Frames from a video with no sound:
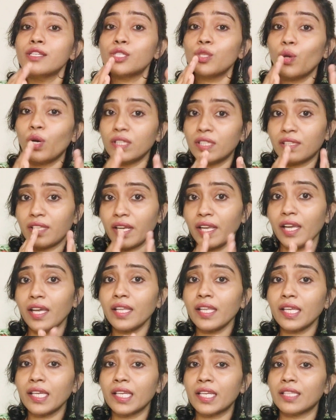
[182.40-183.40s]
ஸோ அது
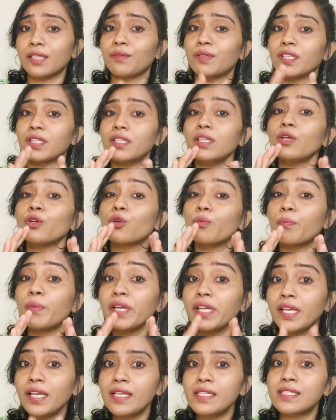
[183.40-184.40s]
தயாரிக்கிறது வந்து ரொம்ப
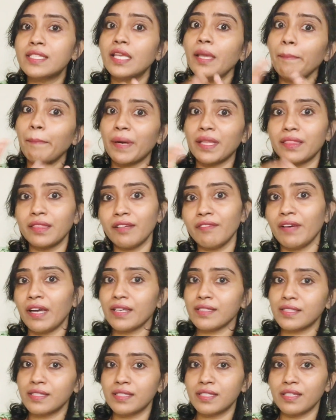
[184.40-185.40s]
ஈஸி மற்ற
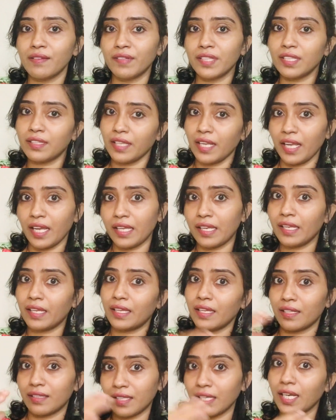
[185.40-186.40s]
வேக்சின்ஸை வந்து
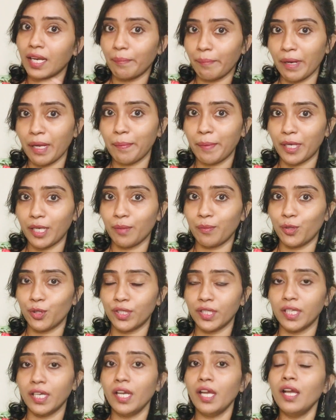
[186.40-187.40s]
தயாரிக்கிறத கம்பேர் பண்ணும்போது
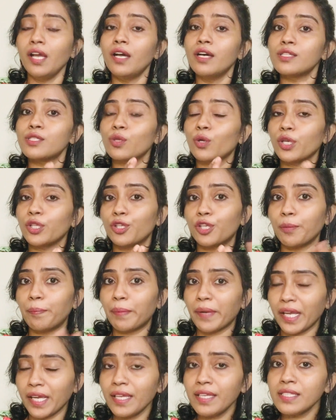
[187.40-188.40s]
ஸோ இதோட
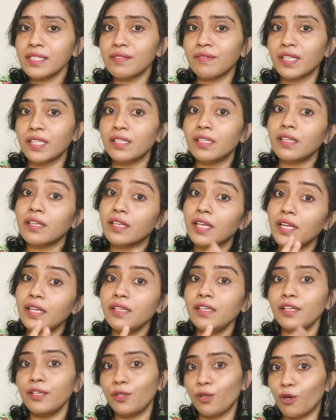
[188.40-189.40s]
ப்ரைஸ் வந்து
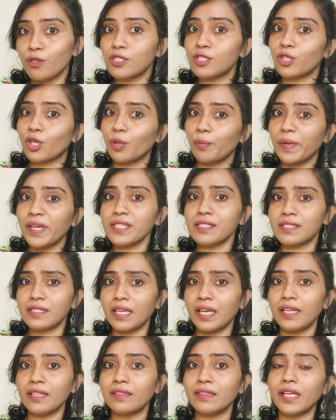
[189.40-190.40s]
ரெண்டு டோஸுக்குமே
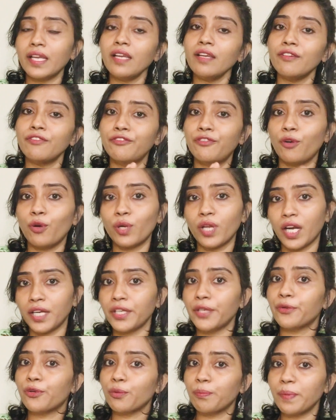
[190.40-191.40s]
சேர்த்தே ஃபோர்
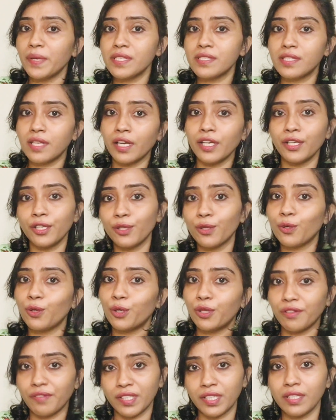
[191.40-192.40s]
ஹண்ட்ரட் ருபீஸ் தான்
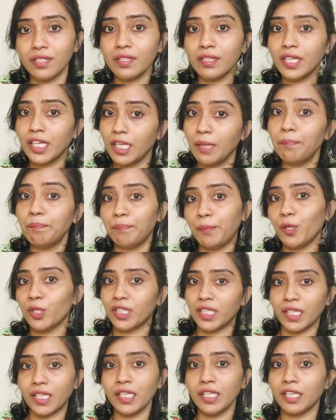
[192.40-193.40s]
இருக்கும்னு வந்து
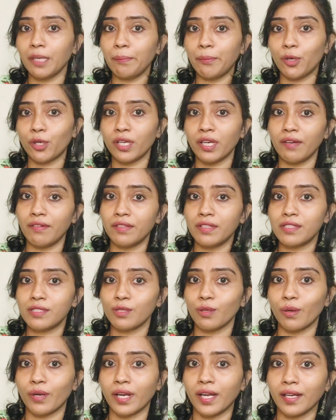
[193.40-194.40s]
இப்போதைக்கு ரிப்போர்ட்டில் வந்து
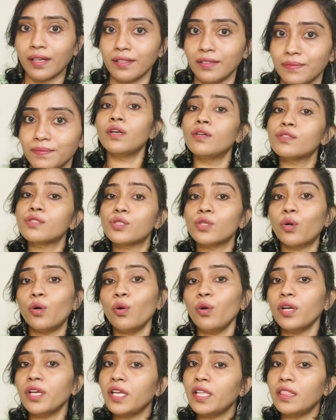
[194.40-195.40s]
சொல்கிறாங்க ஸோ
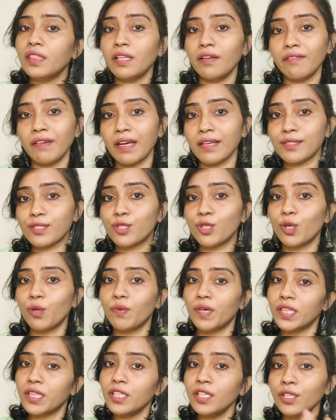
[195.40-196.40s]
இந்த வேக்சினும்
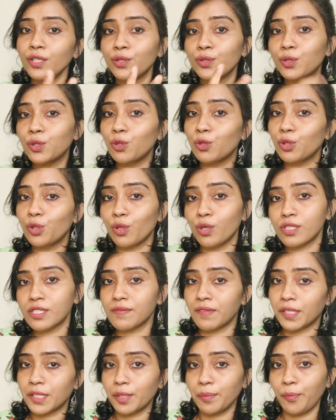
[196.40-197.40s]
வந்து டூ டோஸ்
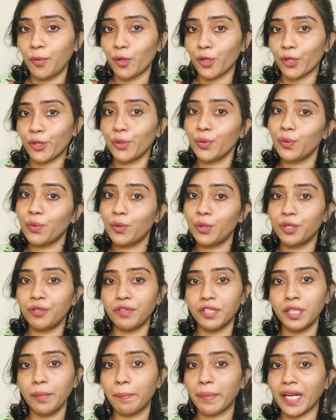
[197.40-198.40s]
வந்து போடணும் ஒன்று
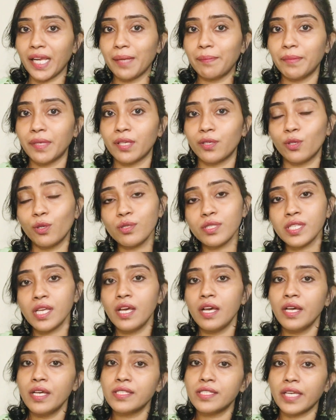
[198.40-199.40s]
வந்து ப்ரைமர் டோஸ்
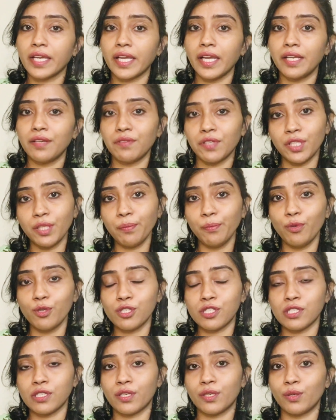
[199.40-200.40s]
செகண்ட் வந்து
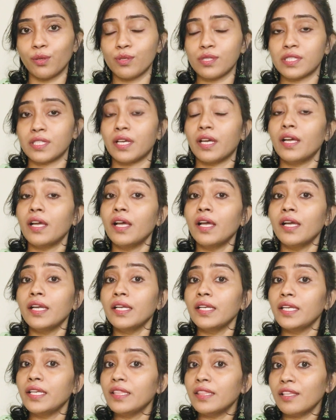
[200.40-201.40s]
பூஸ்டர் டோஸ்
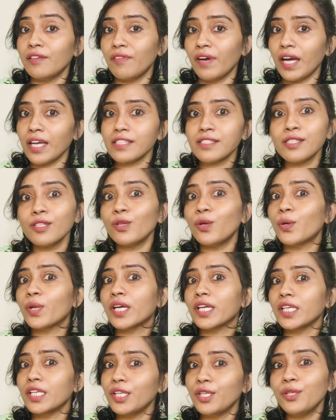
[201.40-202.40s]
இந்த வேக்சினோட
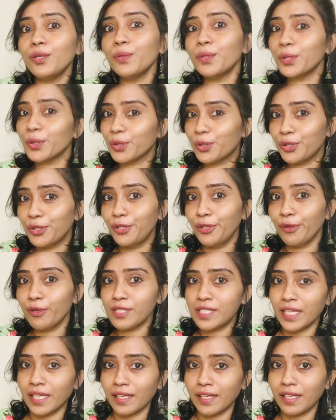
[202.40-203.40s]
இன்னொரு குட் நியூஸ்
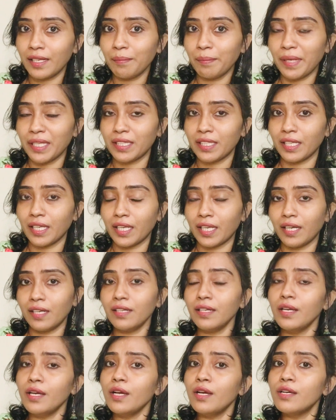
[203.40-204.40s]
என்னன்னு பார்த்தீங்கன்னா
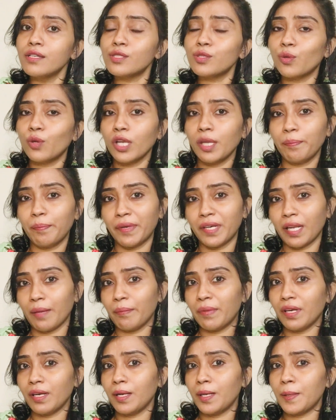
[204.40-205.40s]
ஸோ இப்போ நம்ம
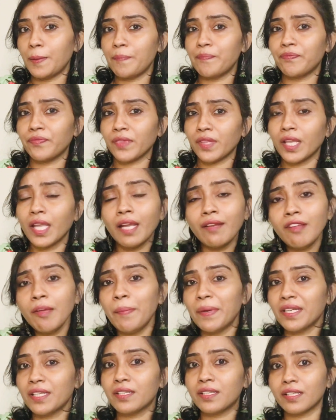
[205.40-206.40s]

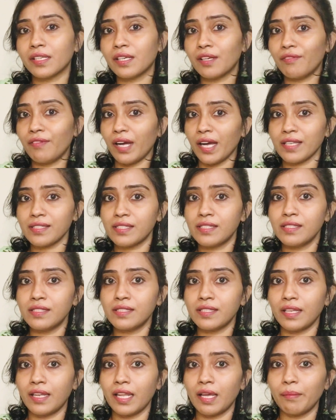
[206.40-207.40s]
கேள்விப்பட்டுருக்க வேக்சின்ஸ்
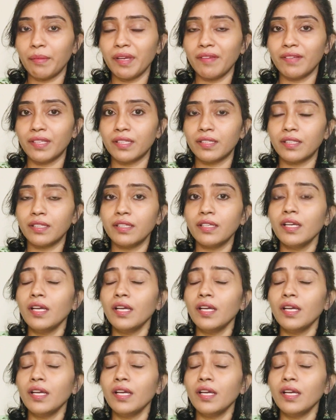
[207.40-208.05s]
எல்லாமே வந்து